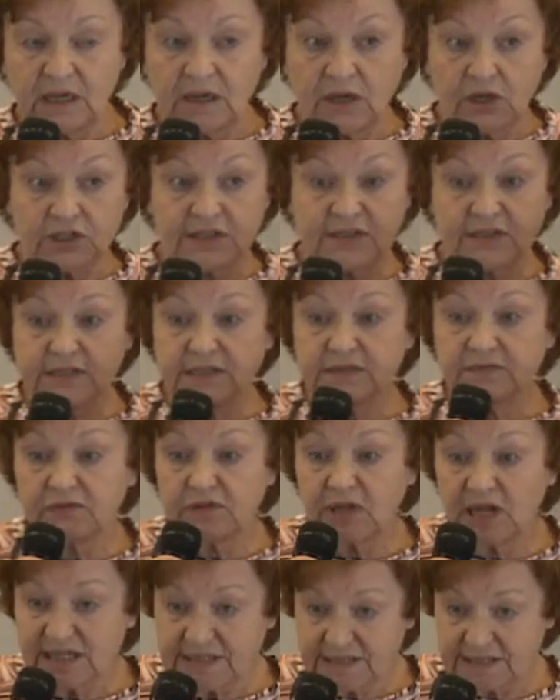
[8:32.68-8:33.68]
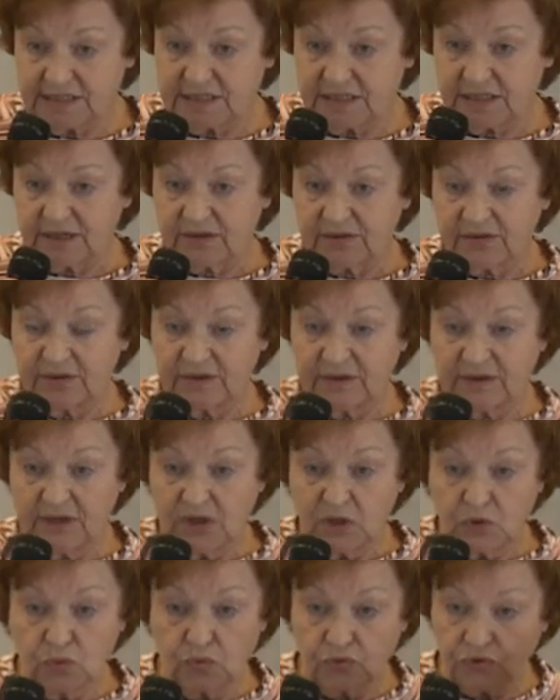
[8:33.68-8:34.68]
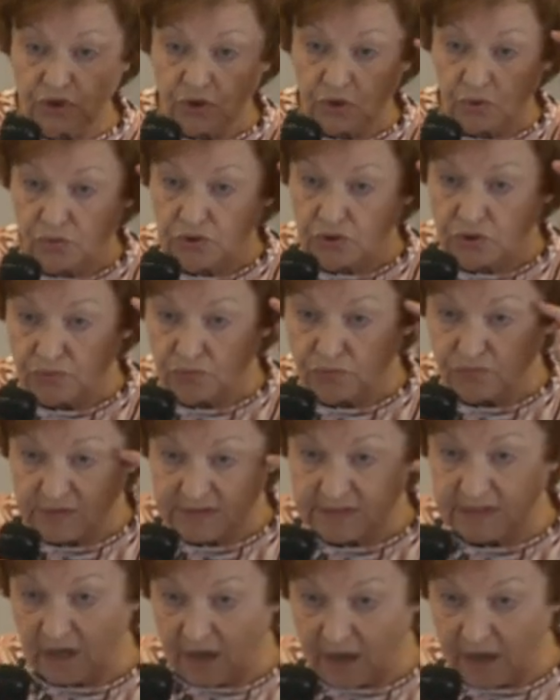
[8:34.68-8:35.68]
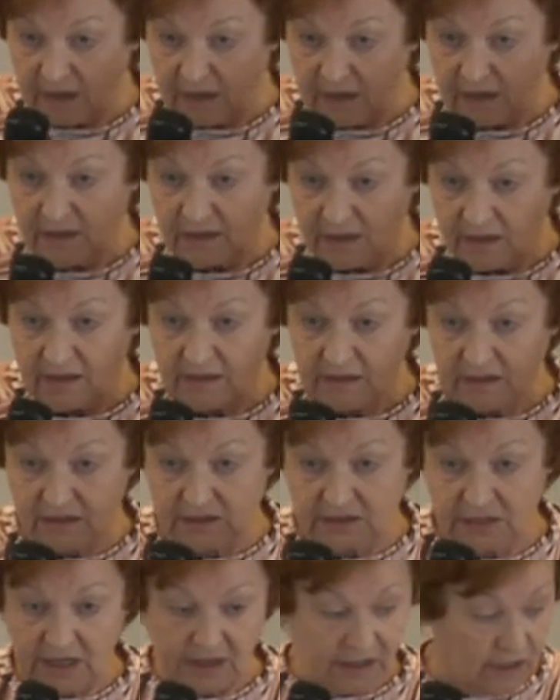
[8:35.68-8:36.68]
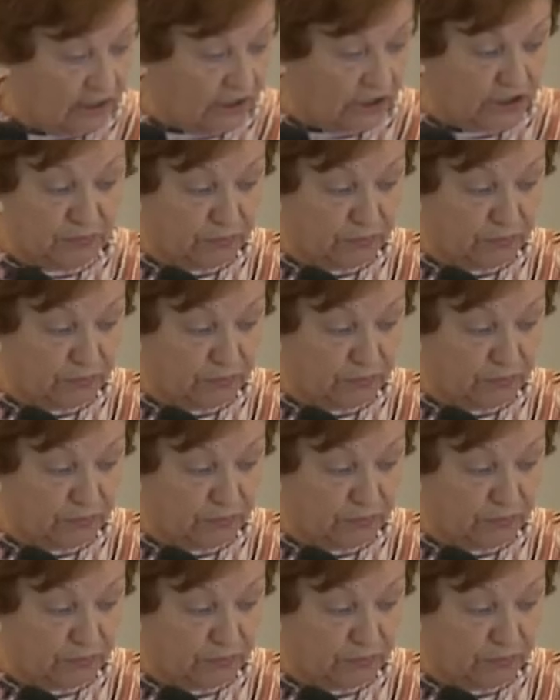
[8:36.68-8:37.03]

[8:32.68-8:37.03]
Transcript: Здесь власти, ну, не крутят у виска, когда им